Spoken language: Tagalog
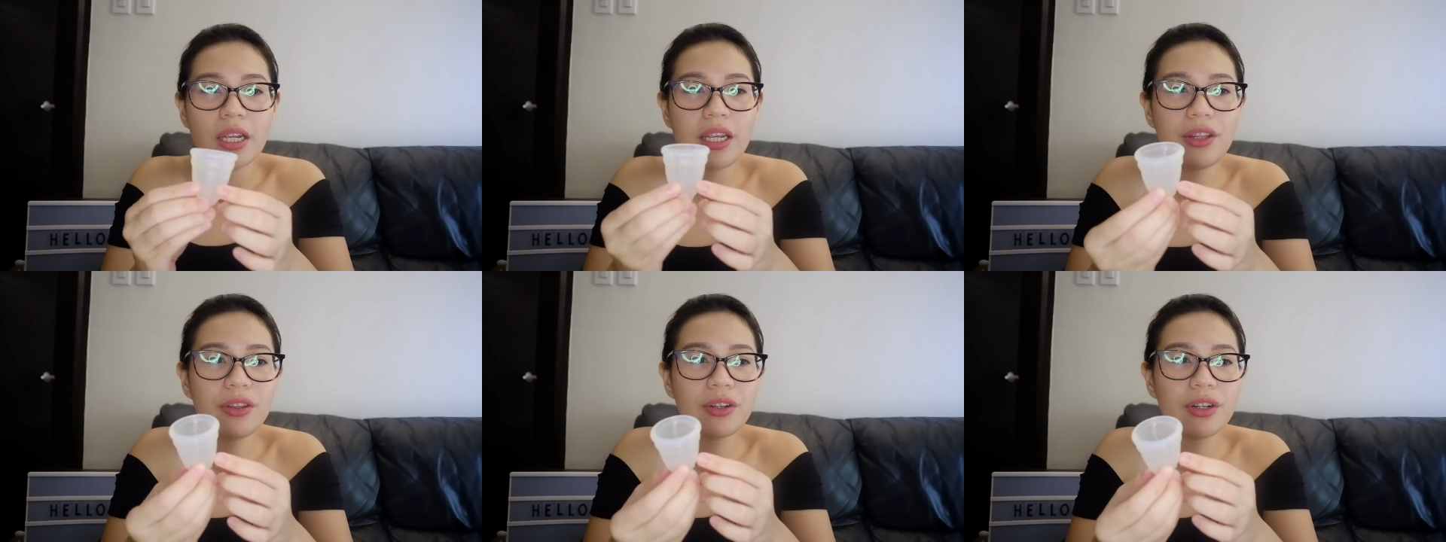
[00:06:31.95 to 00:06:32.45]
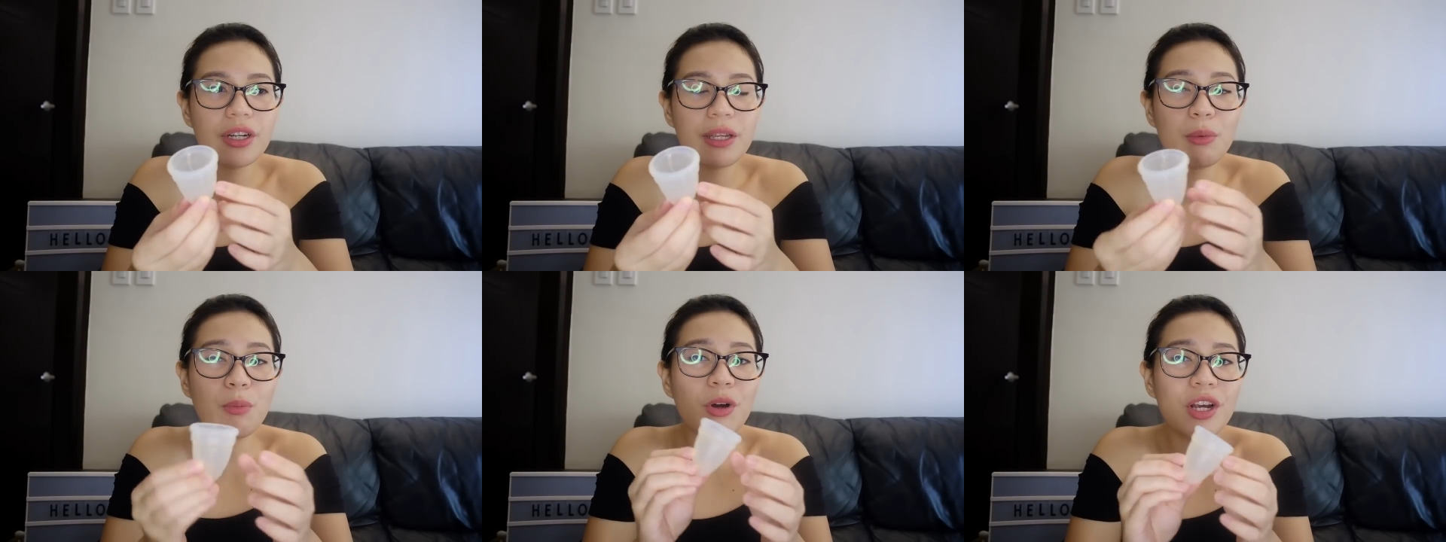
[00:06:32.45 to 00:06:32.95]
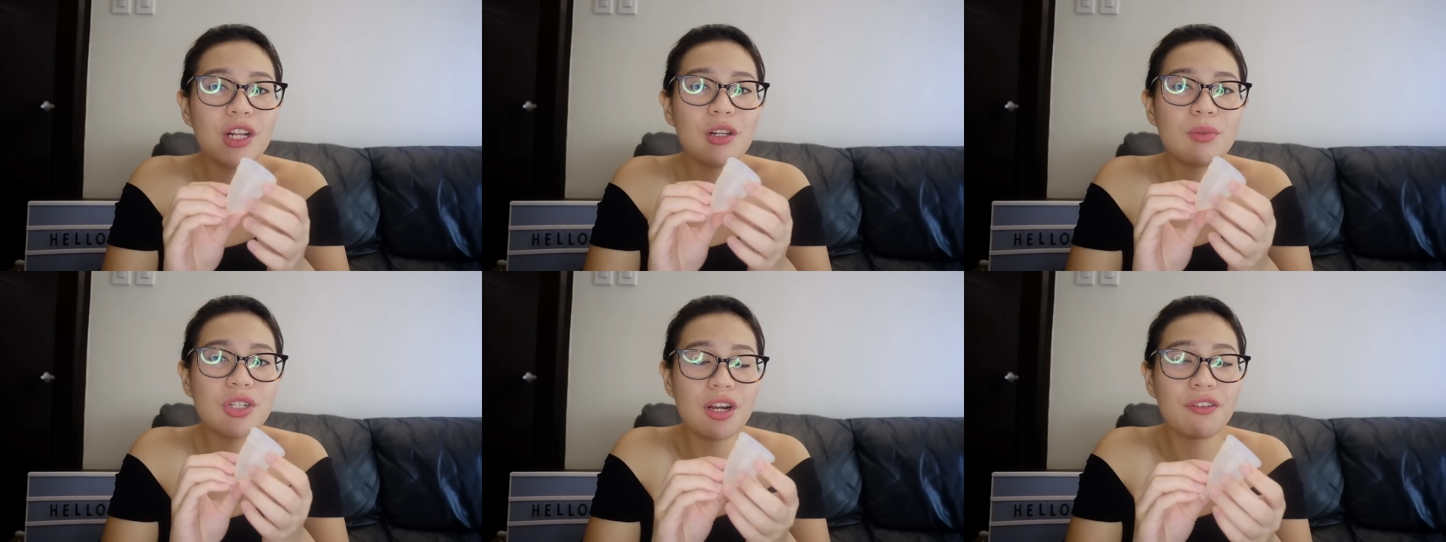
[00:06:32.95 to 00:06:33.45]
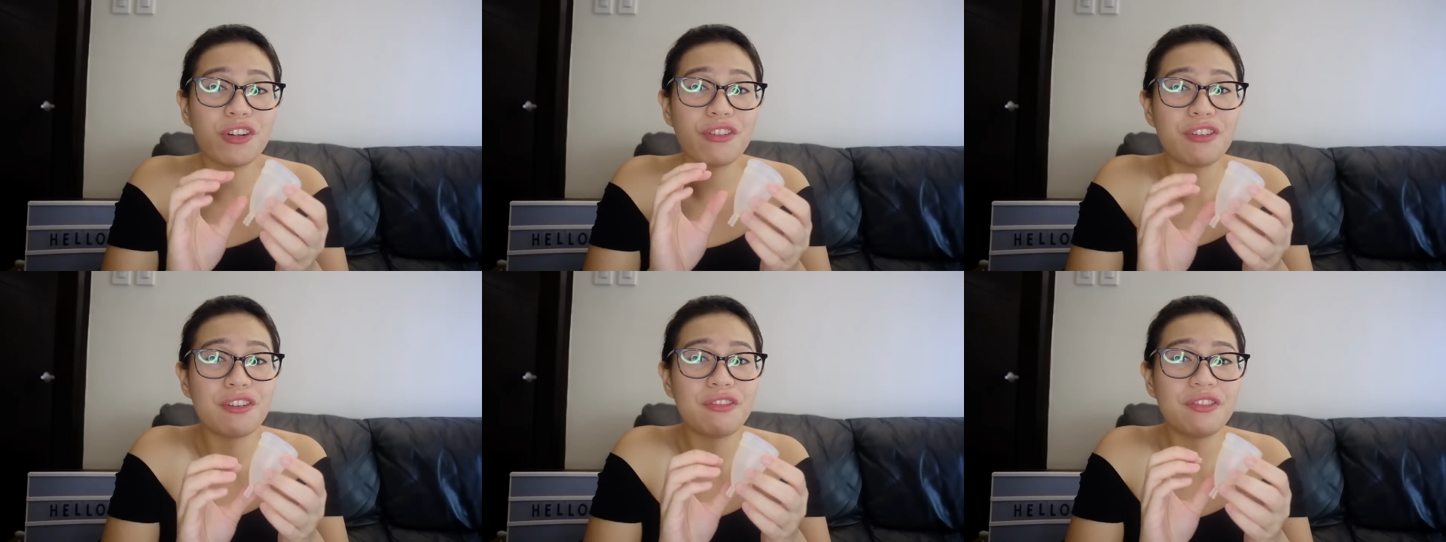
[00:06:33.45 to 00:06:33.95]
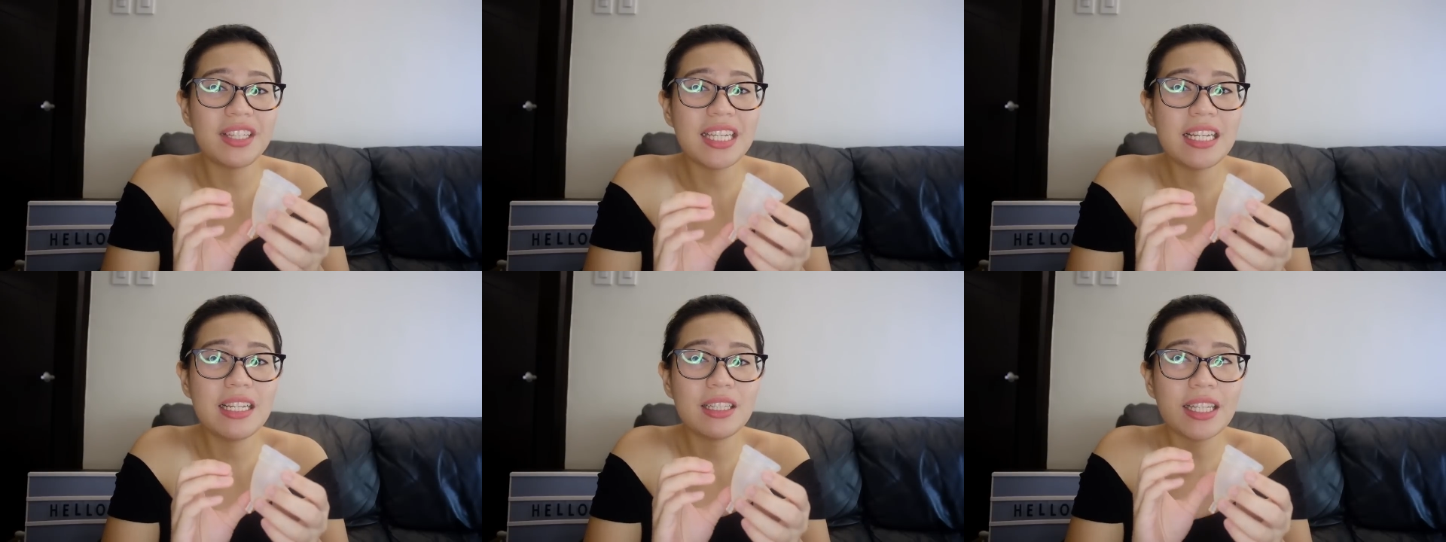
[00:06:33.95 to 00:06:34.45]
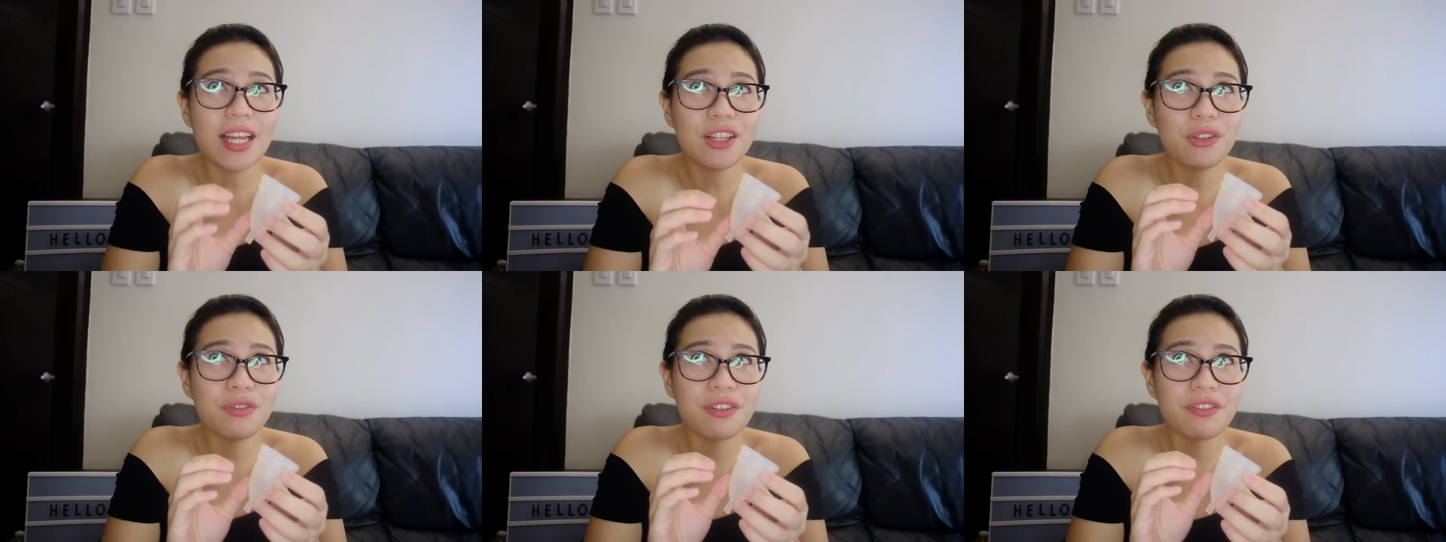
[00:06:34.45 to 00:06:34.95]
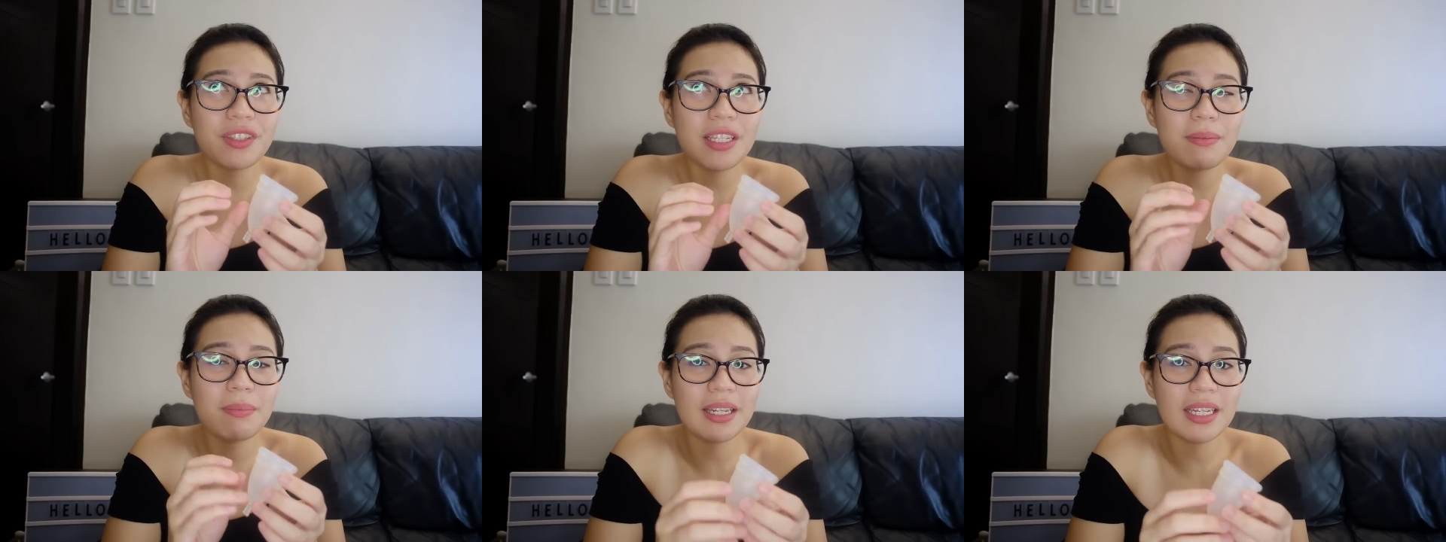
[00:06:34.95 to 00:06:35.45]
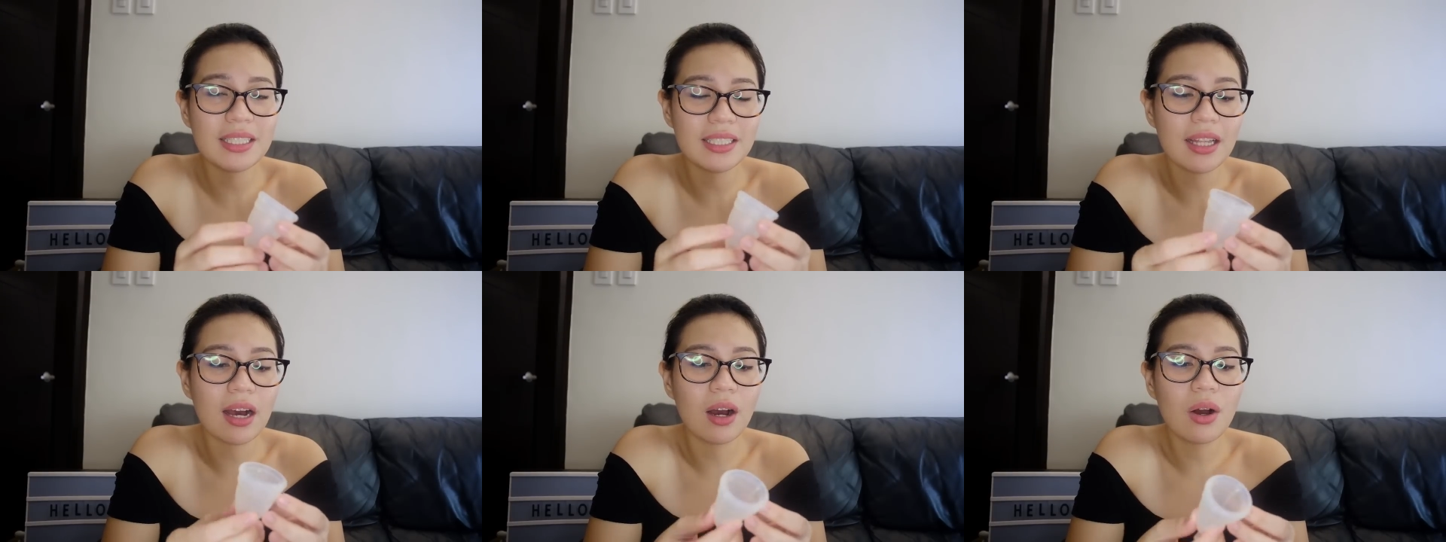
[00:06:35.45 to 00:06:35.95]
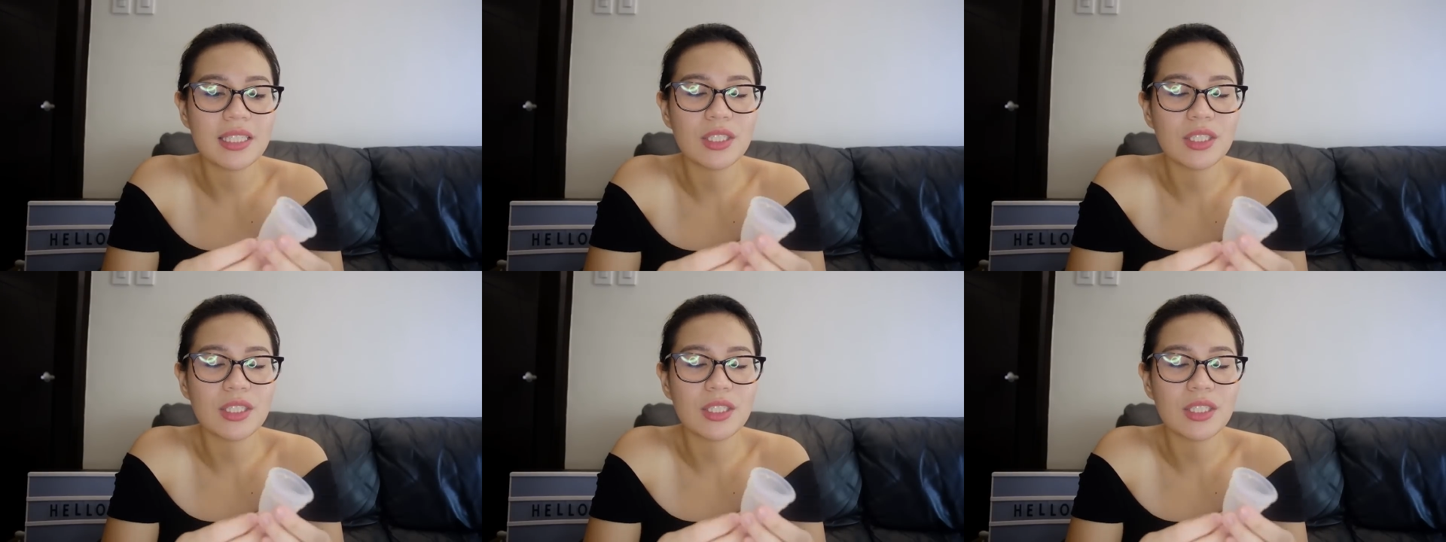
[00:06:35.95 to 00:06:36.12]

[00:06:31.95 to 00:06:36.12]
Either ibuboil mo siya for 15, 10 to 15 minutes daw.